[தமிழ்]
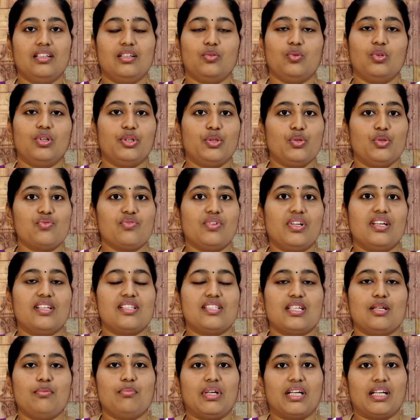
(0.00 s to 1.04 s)
உங்களுக்கு யூஸ்ஃபுல்லாக
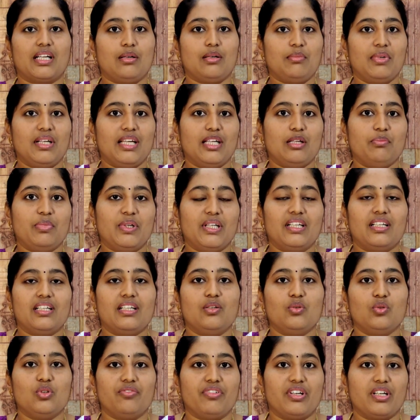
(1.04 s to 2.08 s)
இருந்துச்சுன்னா மறக்காமல் லைக் பண்ணுங்க
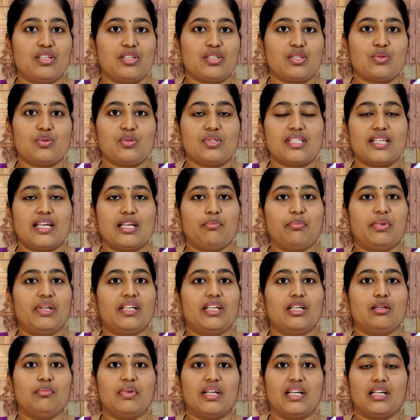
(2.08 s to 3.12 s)
உங்கள் ஃப்ரெண்ட்ஸ்க்கும் ஷேர்
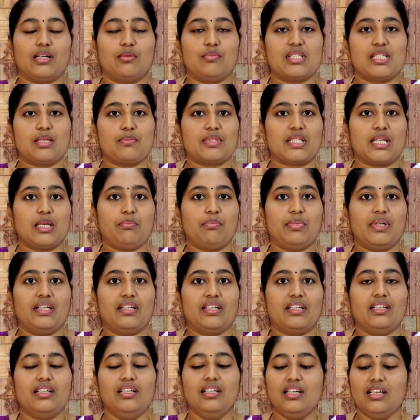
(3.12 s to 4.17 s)
பண்ணுங்கள் மறக்காமல் சப்ஸ்கிரைப்
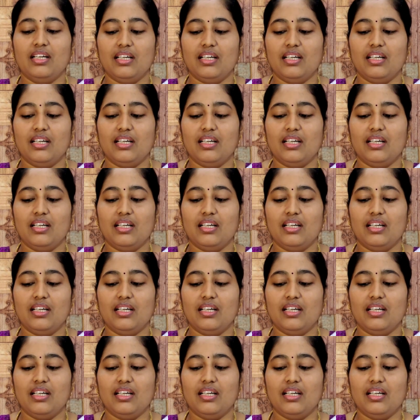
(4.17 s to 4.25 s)
பண்ணுங்க